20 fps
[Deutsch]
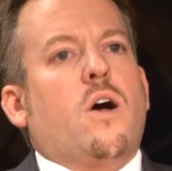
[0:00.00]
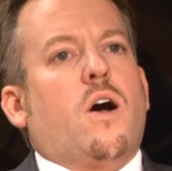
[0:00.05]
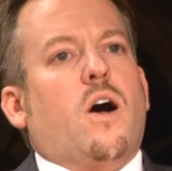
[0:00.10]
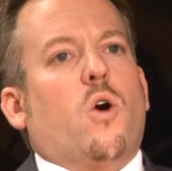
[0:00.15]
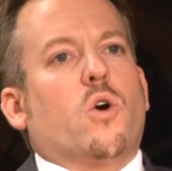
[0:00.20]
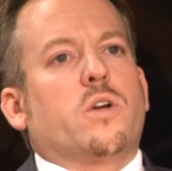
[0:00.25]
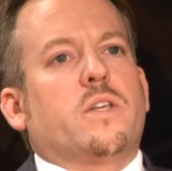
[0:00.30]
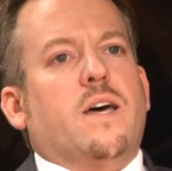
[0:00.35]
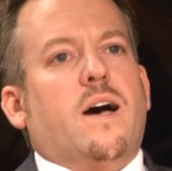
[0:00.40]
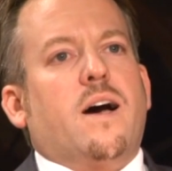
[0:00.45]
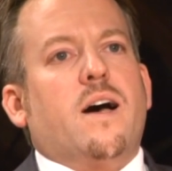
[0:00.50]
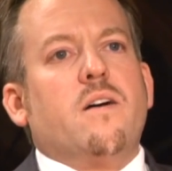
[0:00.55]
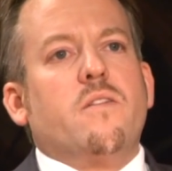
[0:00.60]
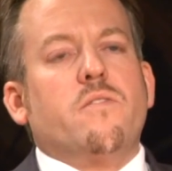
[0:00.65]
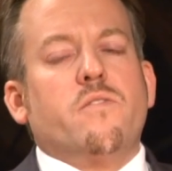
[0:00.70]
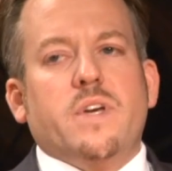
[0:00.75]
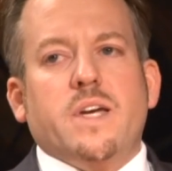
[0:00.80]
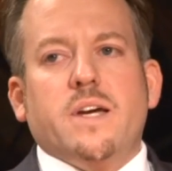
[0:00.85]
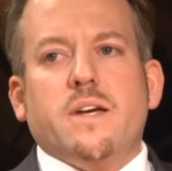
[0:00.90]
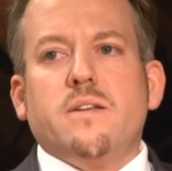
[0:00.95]
Auch
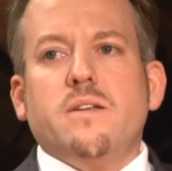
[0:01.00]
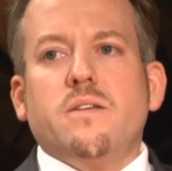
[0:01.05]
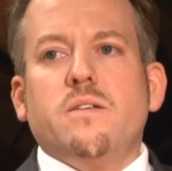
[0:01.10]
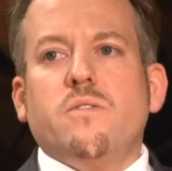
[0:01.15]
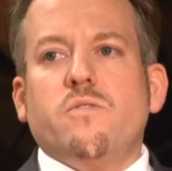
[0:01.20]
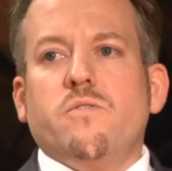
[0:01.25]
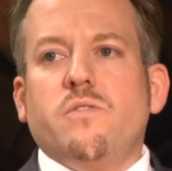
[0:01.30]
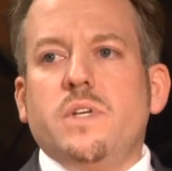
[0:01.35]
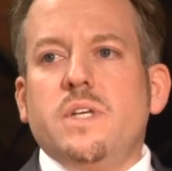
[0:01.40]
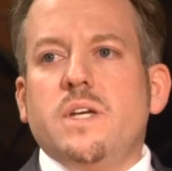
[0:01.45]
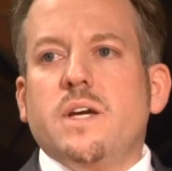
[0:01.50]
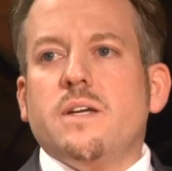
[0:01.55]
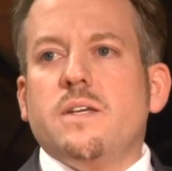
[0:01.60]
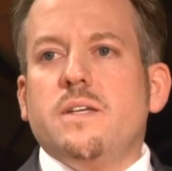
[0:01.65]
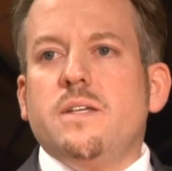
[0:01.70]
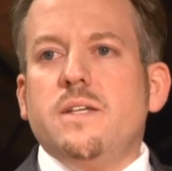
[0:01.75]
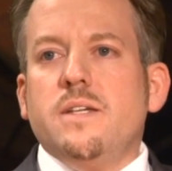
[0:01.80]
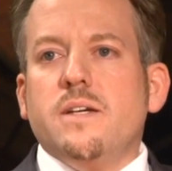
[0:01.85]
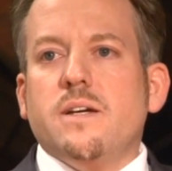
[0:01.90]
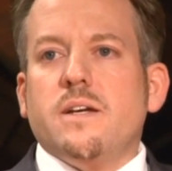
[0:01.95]
da werden wir
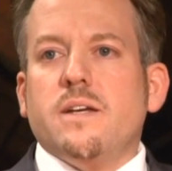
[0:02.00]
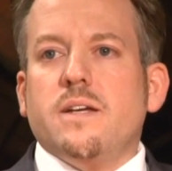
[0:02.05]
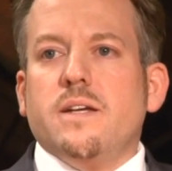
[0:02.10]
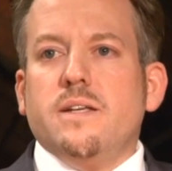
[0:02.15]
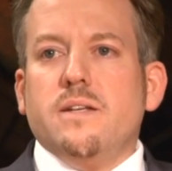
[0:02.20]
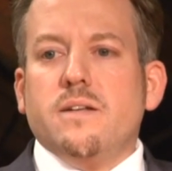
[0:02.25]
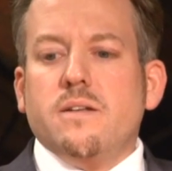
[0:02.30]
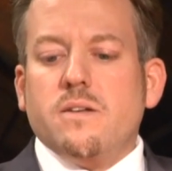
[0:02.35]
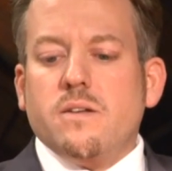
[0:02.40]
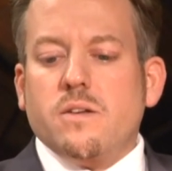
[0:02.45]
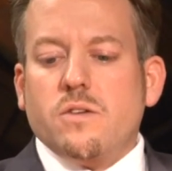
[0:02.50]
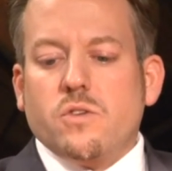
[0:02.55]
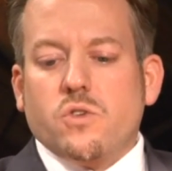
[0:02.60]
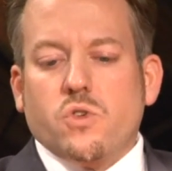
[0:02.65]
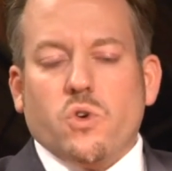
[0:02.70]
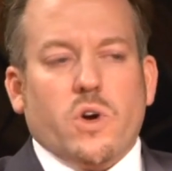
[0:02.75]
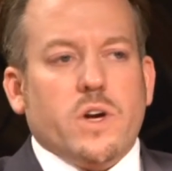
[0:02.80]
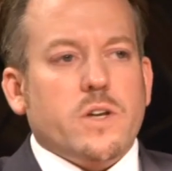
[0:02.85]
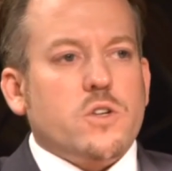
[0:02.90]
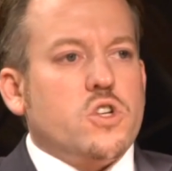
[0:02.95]
hier in
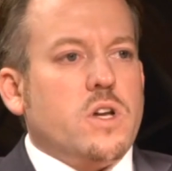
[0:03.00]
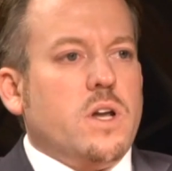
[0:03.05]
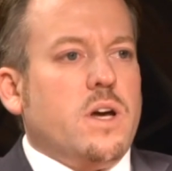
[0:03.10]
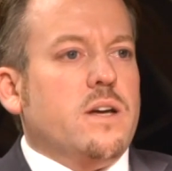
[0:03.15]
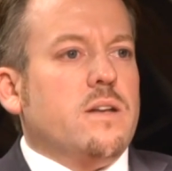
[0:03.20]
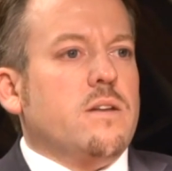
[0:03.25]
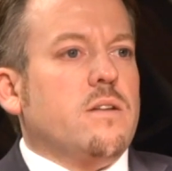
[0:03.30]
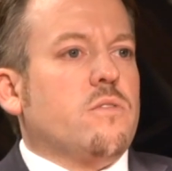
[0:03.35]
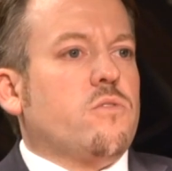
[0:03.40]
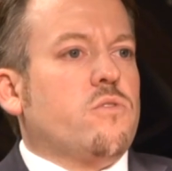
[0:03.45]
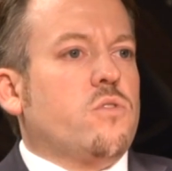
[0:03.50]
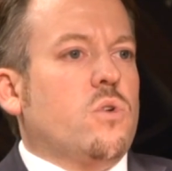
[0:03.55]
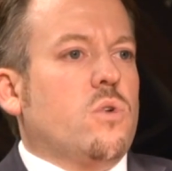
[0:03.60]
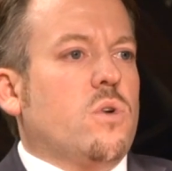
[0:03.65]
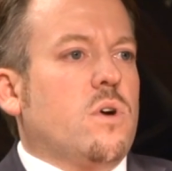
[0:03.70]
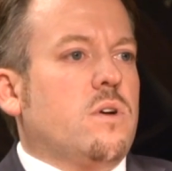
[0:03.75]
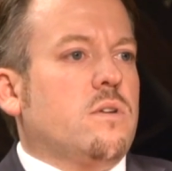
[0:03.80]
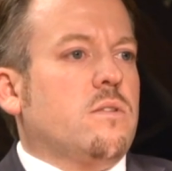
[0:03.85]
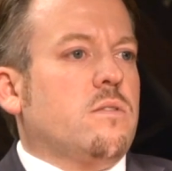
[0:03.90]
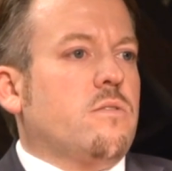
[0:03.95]
Deutschland
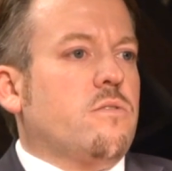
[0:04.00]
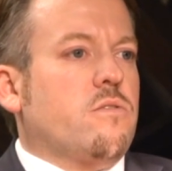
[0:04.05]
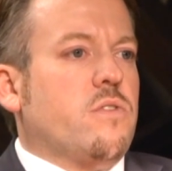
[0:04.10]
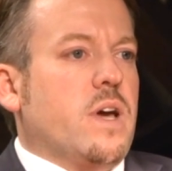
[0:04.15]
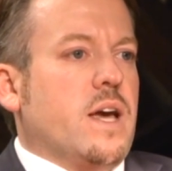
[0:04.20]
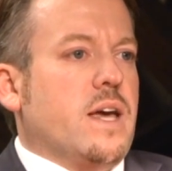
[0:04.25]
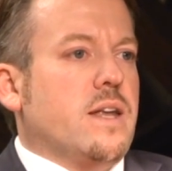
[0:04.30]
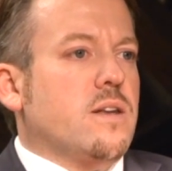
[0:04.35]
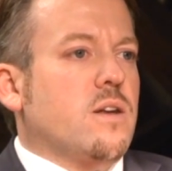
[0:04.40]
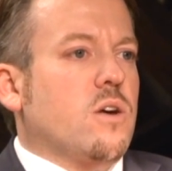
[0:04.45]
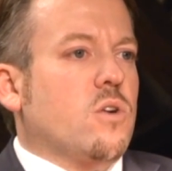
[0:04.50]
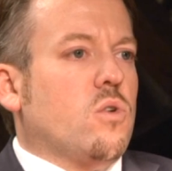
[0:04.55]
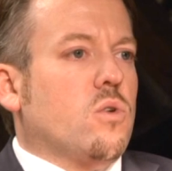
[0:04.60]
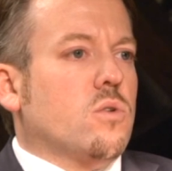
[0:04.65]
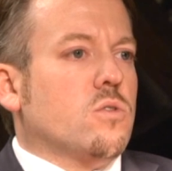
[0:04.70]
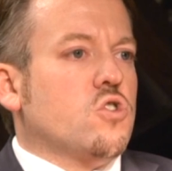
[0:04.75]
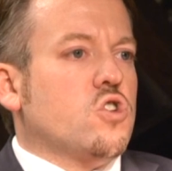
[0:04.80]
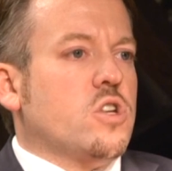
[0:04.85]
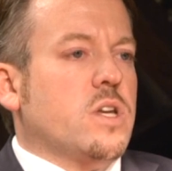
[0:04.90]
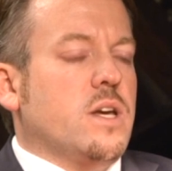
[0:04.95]
vor
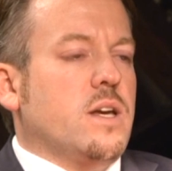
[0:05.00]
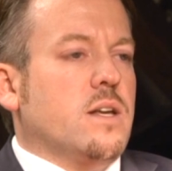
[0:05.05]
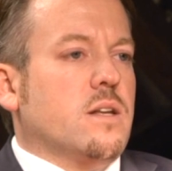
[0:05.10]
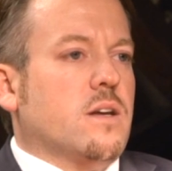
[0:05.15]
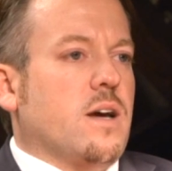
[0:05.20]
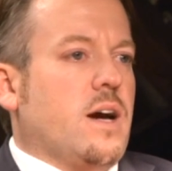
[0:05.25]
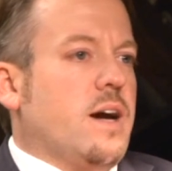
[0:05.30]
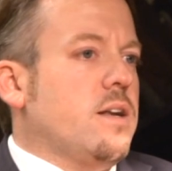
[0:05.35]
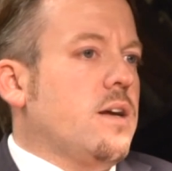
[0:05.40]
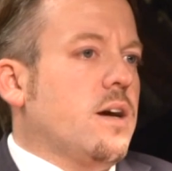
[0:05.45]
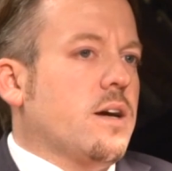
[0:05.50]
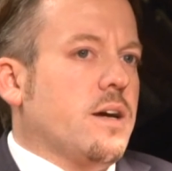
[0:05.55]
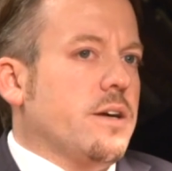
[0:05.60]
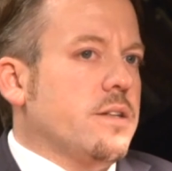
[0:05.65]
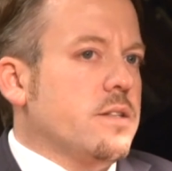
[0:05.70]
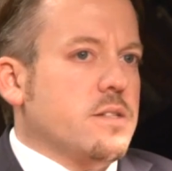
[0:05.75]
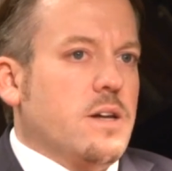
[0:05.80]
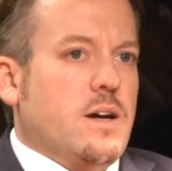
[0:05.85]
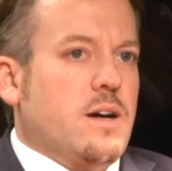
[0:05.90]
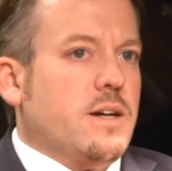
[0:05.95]
Veränderungen stehen. Keiner
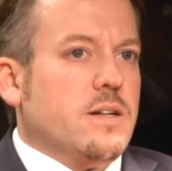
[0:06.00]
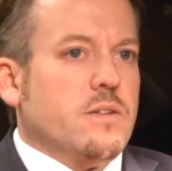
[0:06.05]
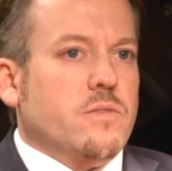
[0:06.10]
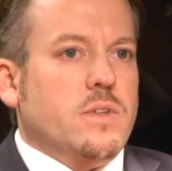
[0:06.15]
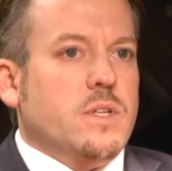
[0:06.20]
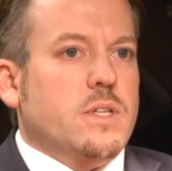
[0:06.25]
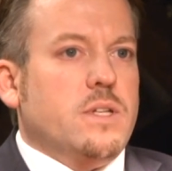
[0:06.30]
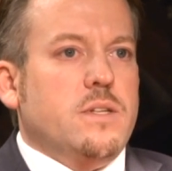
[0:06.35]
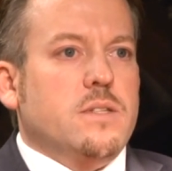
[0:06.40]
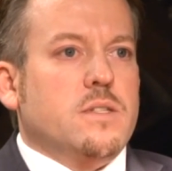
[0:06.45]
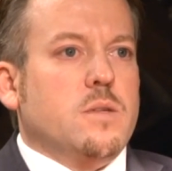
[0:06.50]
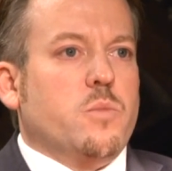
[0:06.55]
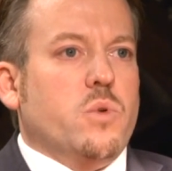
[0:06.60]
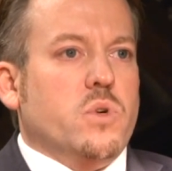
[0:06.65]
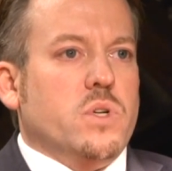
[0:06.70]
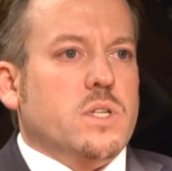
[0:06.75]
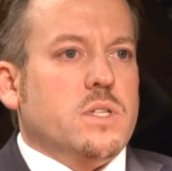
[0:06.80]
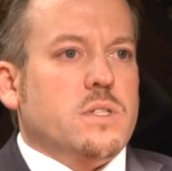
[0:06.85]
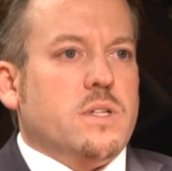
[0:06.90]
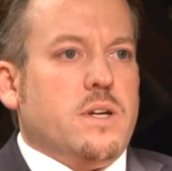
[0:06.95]
kann sagen, wie diese
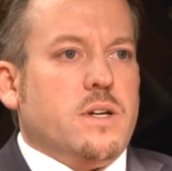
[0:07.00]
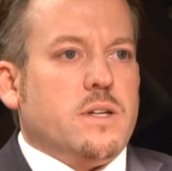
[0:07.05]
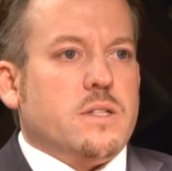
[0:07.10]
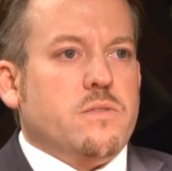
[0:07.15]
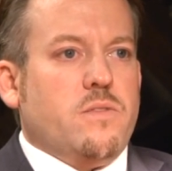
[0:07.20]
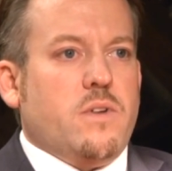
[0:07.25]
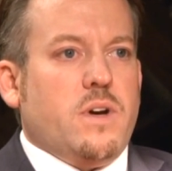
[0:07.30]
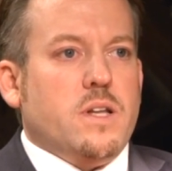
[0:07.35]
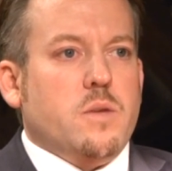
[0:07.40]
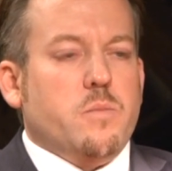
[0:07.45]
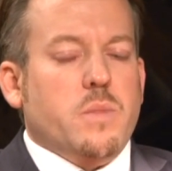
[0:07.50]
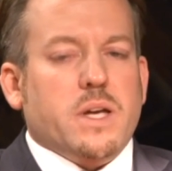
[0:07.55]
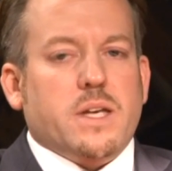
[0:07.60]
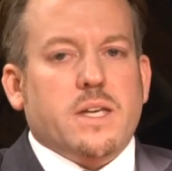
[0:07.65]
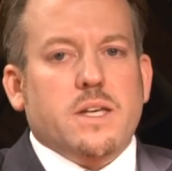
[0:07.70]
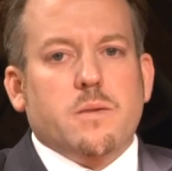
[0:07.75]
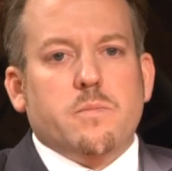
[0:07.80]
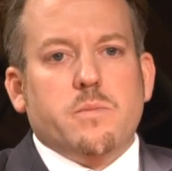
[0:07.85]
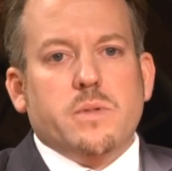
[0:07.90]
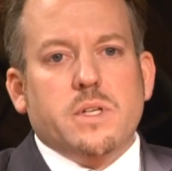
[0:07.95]
Bundestagswahl im
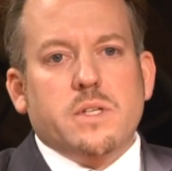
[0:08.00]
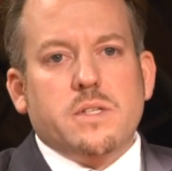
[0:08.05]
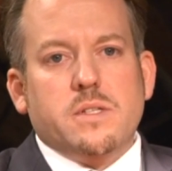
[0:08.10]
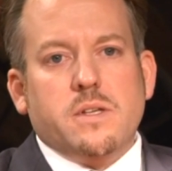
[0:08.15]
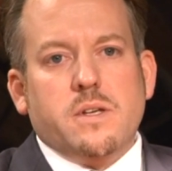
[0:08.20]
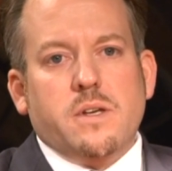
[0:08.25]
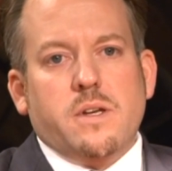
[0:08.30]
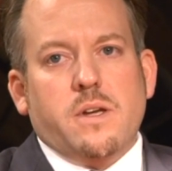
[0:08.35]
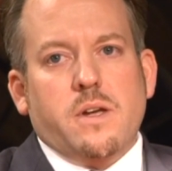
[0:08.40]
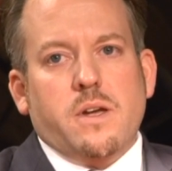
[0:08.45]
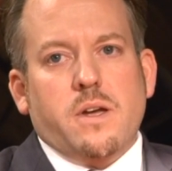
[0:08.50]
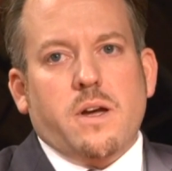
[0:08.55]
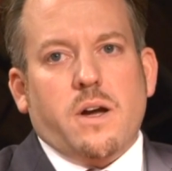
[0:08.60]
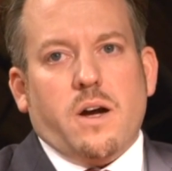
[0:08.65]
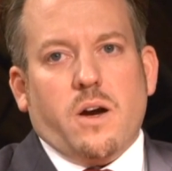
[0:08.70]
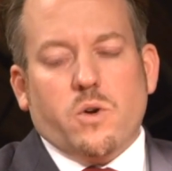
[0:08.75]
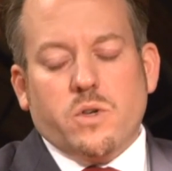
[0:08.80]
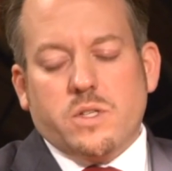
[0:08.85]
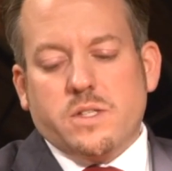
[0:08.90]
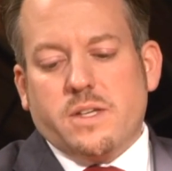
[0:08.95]
Ergebnis
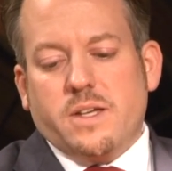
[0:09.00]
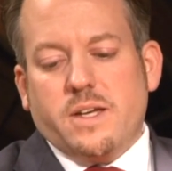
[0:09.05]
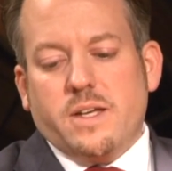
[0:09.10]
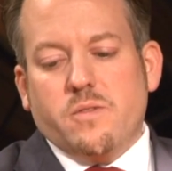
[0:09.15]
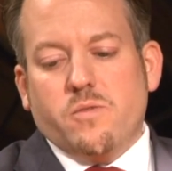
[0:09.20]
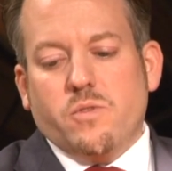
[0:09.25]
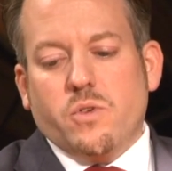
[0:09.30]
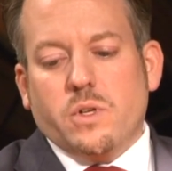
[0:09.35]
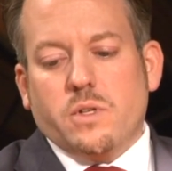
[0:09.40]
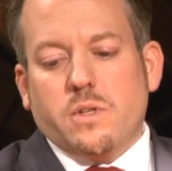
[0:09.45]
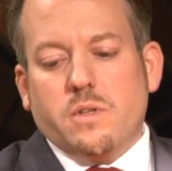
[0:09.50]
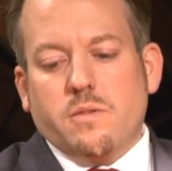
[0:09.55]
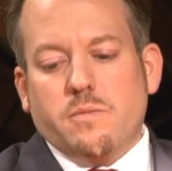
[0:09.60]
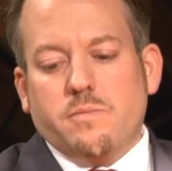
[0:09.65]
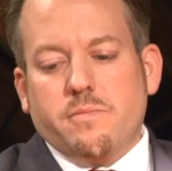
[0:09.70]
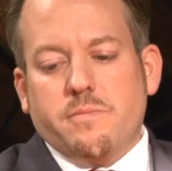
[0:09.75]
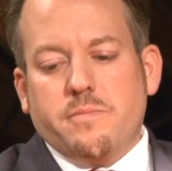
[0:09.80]
ausgehen wird.